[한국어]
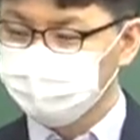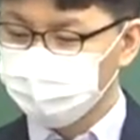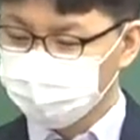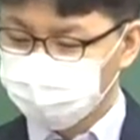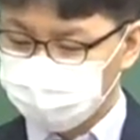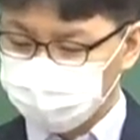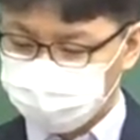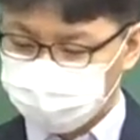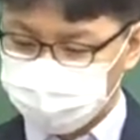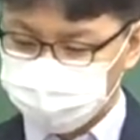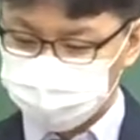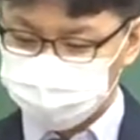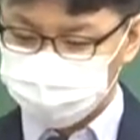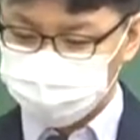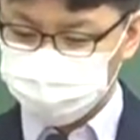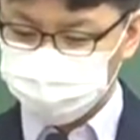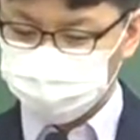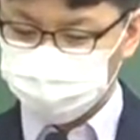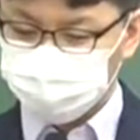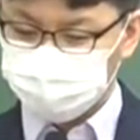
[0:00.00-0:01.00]
헷갈리는
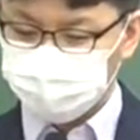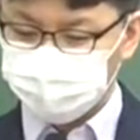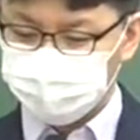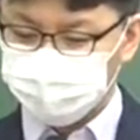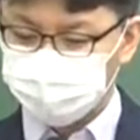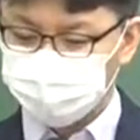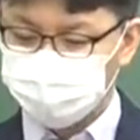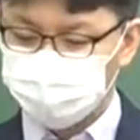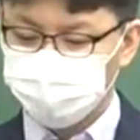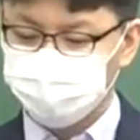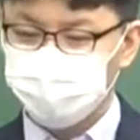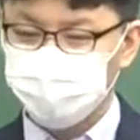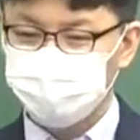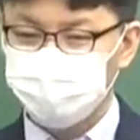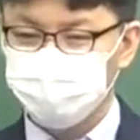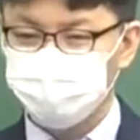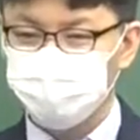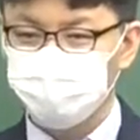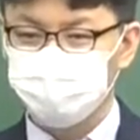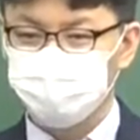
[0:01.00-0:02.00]
문제 어떻게 빨리
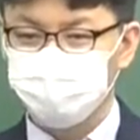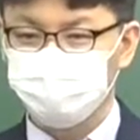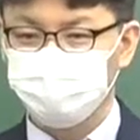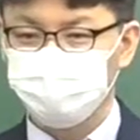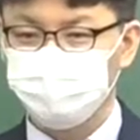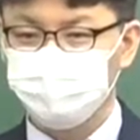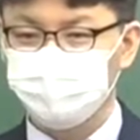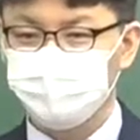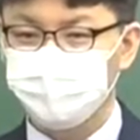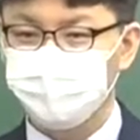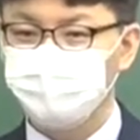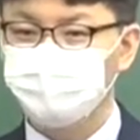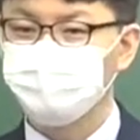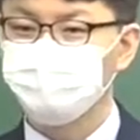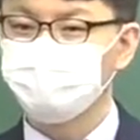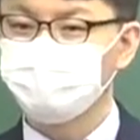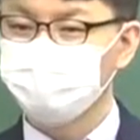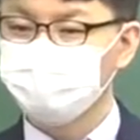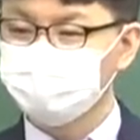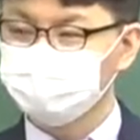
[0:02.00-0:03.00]
처리하냐 이거
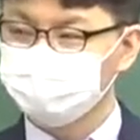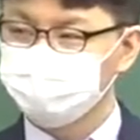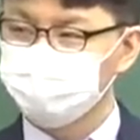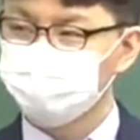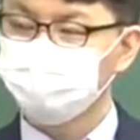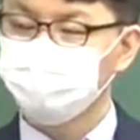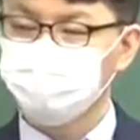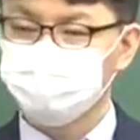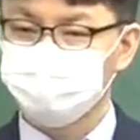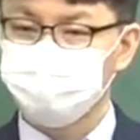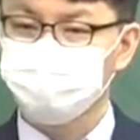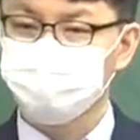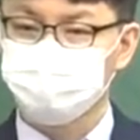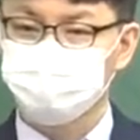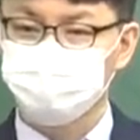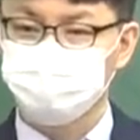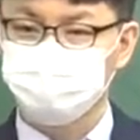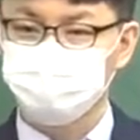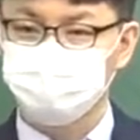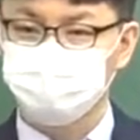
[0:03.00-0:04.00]
굉장히 스트레스 많이 푸는
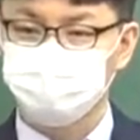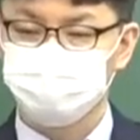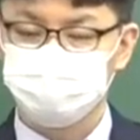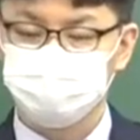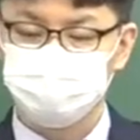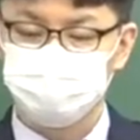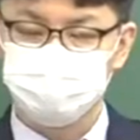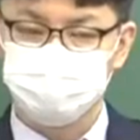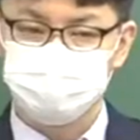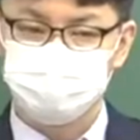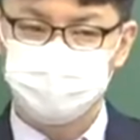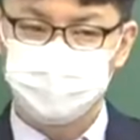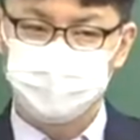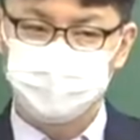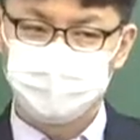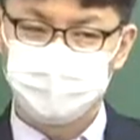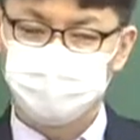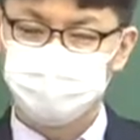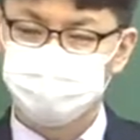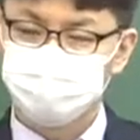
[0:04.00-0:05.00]
상황이에요. 그래서 그거는
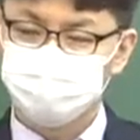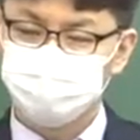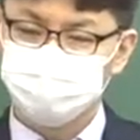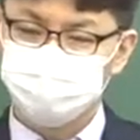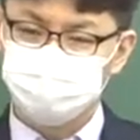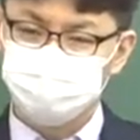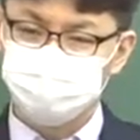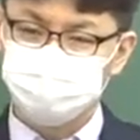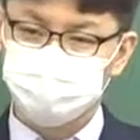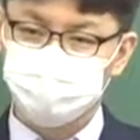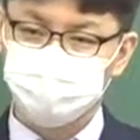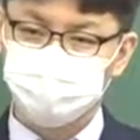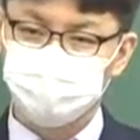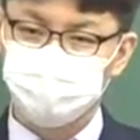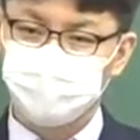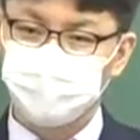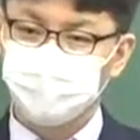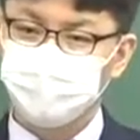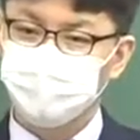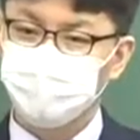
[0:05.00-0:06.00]
나중에 시험 전 때
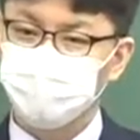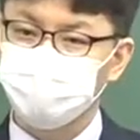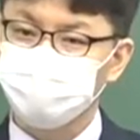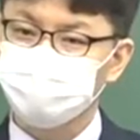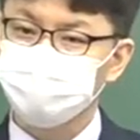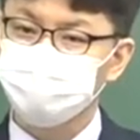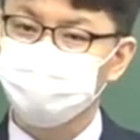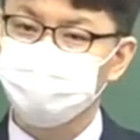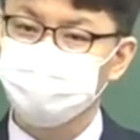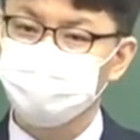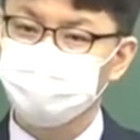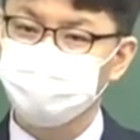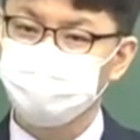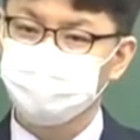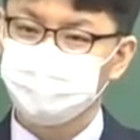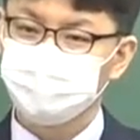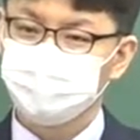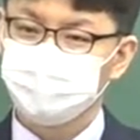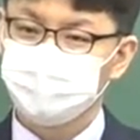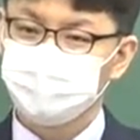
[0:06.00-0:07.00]
반드시
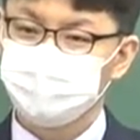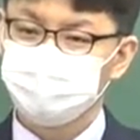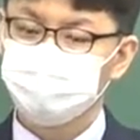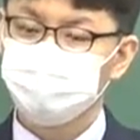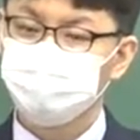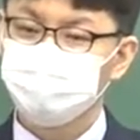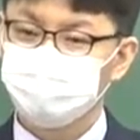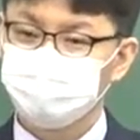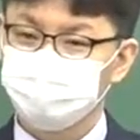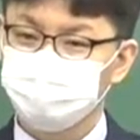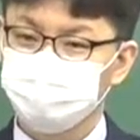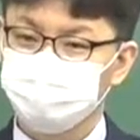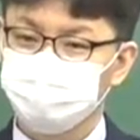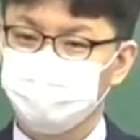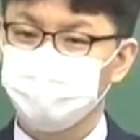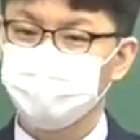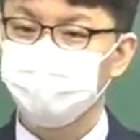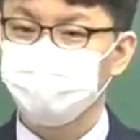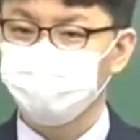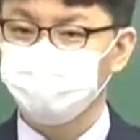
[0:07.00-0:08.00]
실전 연습
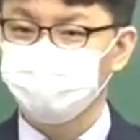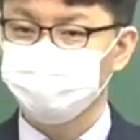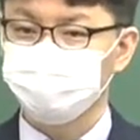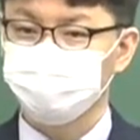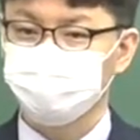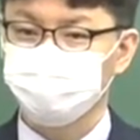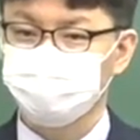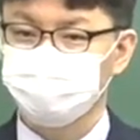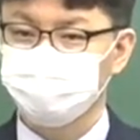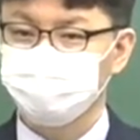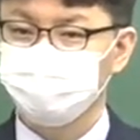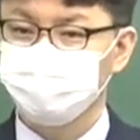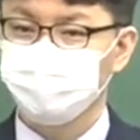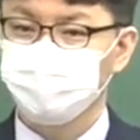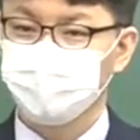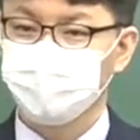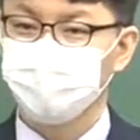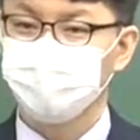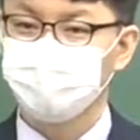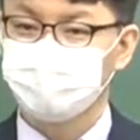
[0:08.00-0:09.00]
많이 하고 가셔야 돼요.
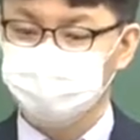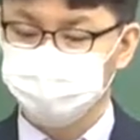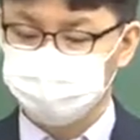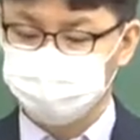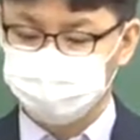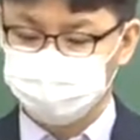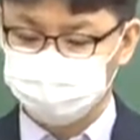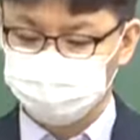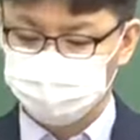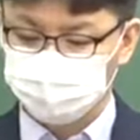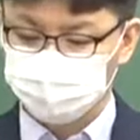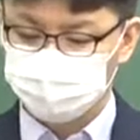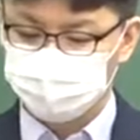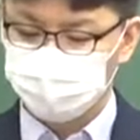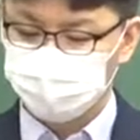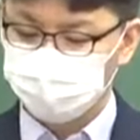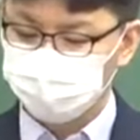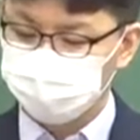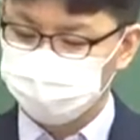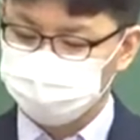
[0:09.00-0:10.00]
객관적으로 그거
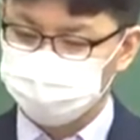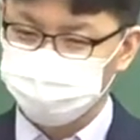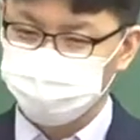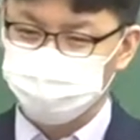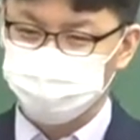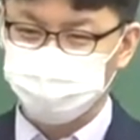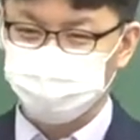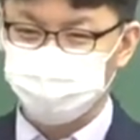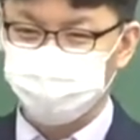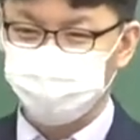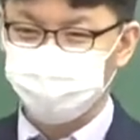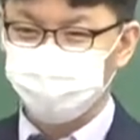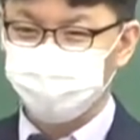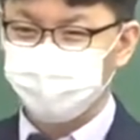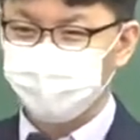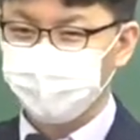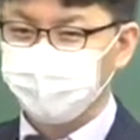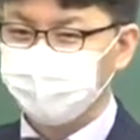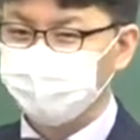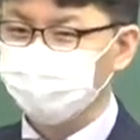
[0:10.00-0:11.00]
안 하고 가시면 어떻게 된다?
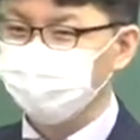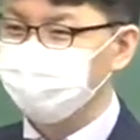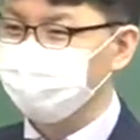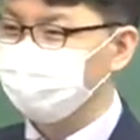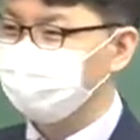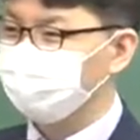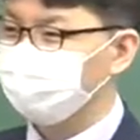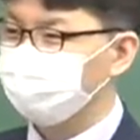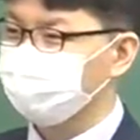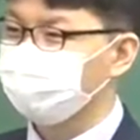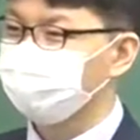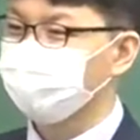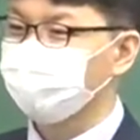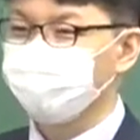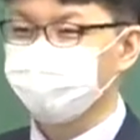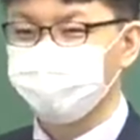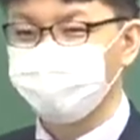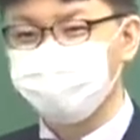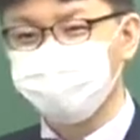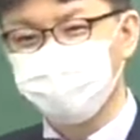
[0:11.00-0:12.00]
시험장 가가지고 그때
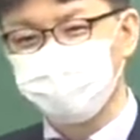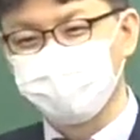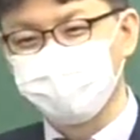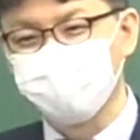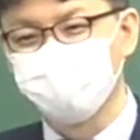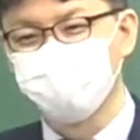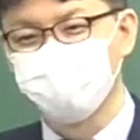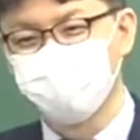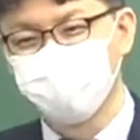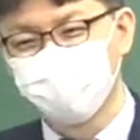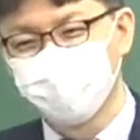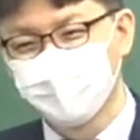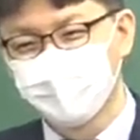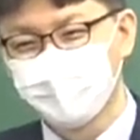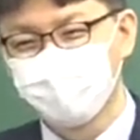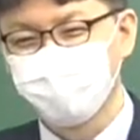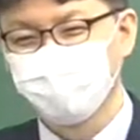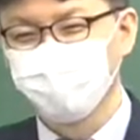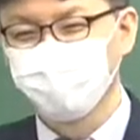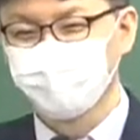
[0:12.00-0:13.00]
가서 연습하는 거야.
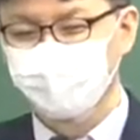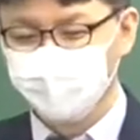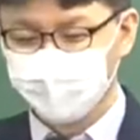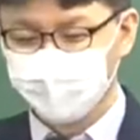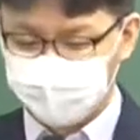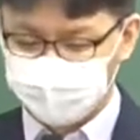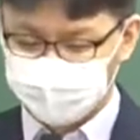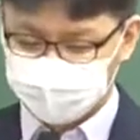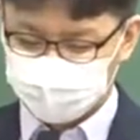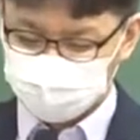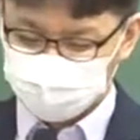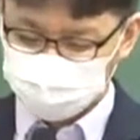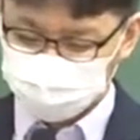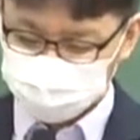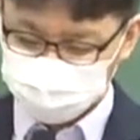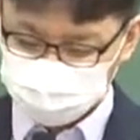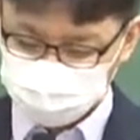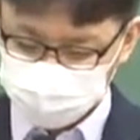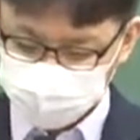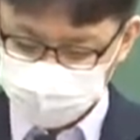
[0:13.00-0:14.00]
그죠?
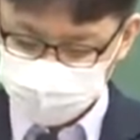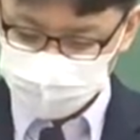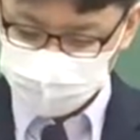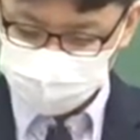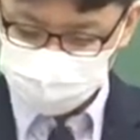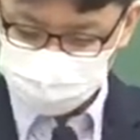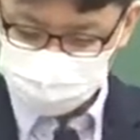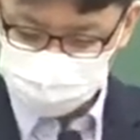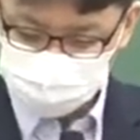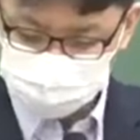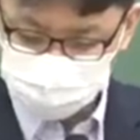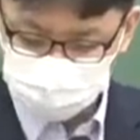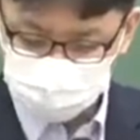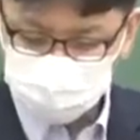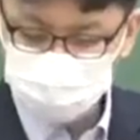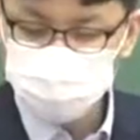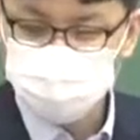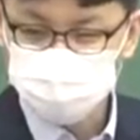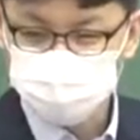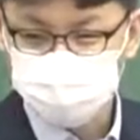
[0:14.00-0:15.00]
그러면 시험 점수를 잘
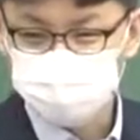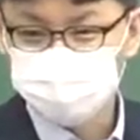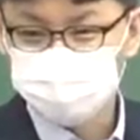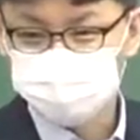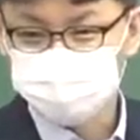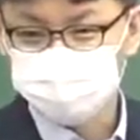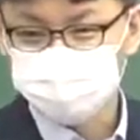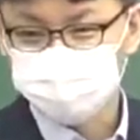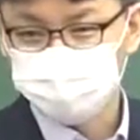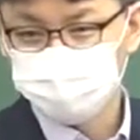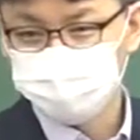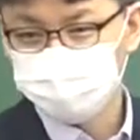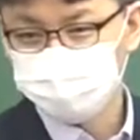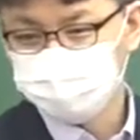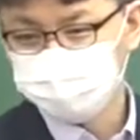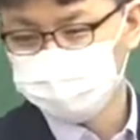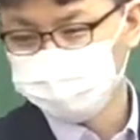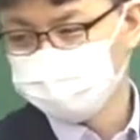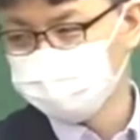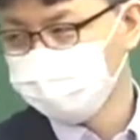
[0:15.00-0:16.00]
받으시기 어려울 거예요.
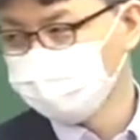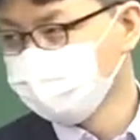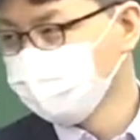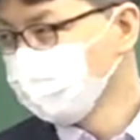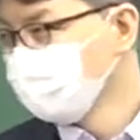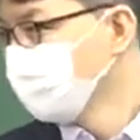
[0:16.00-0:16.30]
그래서 제가